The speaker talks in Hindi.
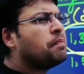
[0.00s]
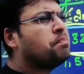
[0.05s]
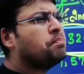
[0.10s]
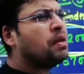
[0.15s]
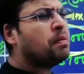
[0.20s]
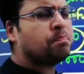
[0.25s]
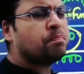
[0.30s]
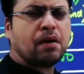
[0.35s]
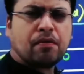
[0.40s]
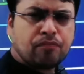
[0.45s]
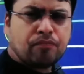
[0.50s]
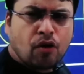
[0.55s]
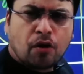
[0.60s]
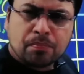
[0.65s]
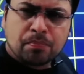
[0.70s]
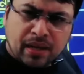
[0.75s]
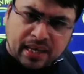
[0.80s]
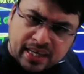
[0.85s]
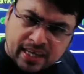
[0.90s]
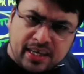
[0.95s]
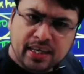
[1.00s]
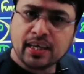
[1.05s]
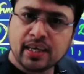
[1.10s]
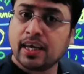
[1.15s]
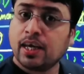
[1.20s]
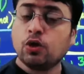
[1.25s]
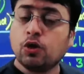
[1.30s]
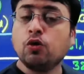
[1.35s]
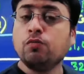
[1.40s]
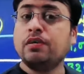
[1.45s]
कैप ने परफॉर्म नहीं
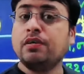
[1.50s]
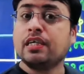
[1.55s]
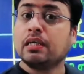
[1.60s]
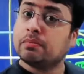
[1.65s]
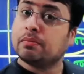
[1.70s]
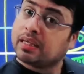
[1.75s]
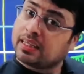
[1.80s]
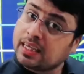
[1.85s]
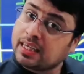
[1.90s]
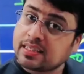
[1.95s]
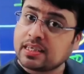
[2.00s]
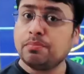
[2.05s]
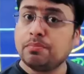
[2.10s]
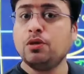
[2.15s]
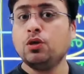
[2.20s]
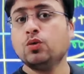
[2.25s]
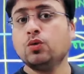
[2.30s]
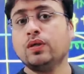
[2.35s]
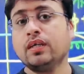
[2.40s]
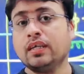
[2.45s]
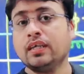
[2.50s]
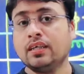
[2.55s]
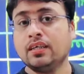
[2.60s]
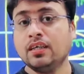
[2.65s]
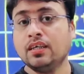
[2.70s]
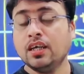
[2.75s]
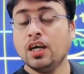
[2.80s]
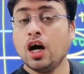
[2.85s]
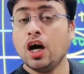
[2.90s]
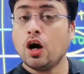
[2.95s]
किए हैं कोविड के बाद ऐसे भी हुए
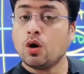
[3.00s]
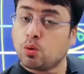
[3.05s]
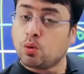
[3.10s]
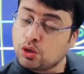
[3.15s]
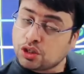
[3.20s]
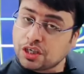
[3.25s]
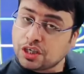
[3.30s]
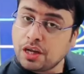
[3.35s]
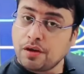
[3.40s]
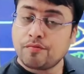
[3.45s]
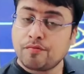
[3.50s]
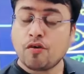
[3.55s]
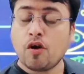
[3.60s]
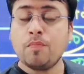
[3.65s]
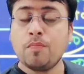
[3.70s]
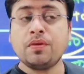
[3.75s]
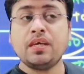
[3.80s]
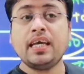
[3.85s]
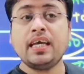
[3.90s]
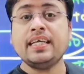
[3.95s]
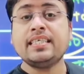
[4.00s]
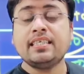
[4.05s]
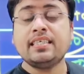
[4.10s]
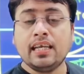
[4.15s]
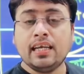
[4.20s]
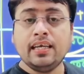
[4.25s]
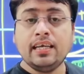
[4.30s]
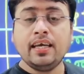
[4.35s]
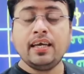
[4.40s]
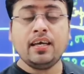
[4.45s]
हैं और कुछ ने इन्फॉर्म किए
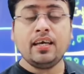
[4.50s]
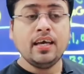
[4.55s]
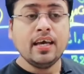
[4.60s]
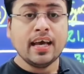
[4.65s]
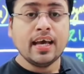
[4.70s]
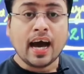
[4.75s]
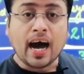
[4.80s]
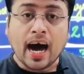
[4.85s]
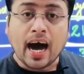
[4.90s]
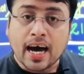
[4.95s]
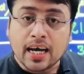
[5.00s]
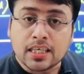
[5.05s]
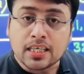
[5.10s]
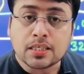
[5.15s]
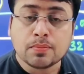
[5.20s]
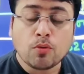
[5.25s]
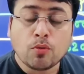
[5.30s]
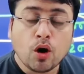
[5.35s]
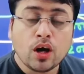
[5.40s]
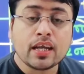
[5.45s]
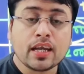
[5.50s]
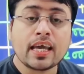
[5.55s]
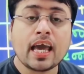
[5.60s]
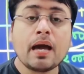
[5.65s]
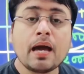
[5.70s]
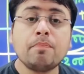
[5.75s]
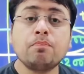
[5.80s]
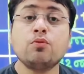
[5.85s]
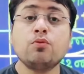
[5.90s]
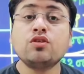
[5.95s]
इसीलिए हर स्मॉल
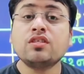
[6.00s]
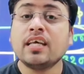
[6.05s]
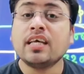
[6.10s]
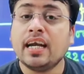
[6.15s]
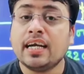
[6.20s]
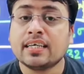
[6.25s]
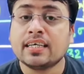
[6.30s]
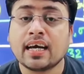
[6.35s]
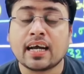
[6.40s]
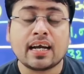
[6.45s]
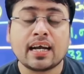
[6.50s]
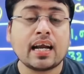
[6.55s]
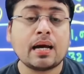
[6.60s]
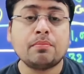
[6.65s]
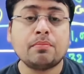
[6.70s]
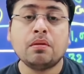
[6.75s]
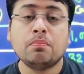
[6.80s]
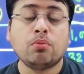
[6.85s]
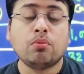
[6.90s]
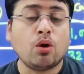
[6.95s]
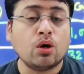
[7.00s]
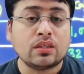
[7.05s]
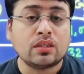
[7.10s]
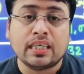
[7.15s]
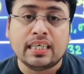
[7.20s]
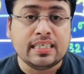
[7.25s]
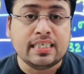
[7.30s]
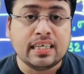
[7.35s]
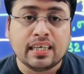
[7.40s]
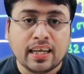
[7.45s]
कैप को सेलेक्ट करना भी बहुत
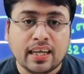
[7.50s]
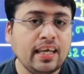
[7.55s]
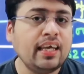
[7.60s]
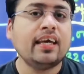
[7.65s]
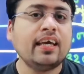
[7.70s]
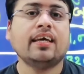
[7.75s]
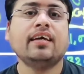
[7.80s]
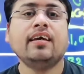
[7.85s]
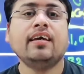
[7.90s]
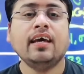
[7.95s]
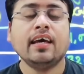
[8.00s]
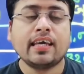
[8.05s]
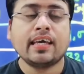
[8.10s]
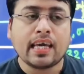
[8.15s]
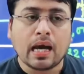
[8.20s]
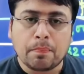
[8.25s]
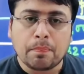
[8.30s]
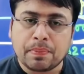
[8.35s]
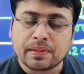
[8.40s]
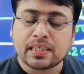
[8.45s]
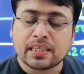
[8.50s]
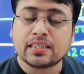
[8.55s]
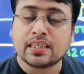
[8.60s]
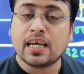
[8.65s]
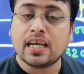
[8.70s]
ईजी नहीं है कि आप पता